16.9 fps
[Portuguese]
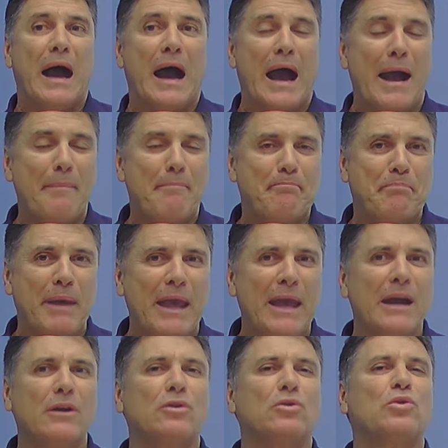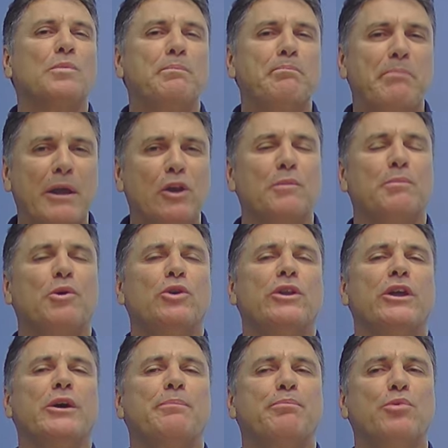aberto pelo
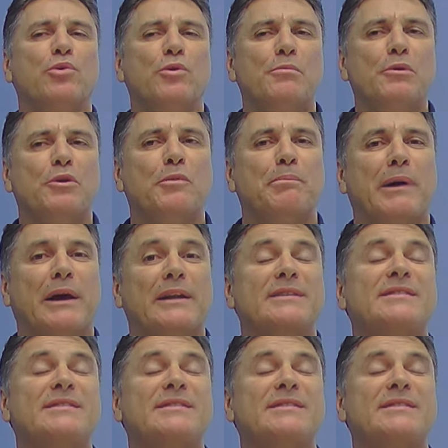poder público para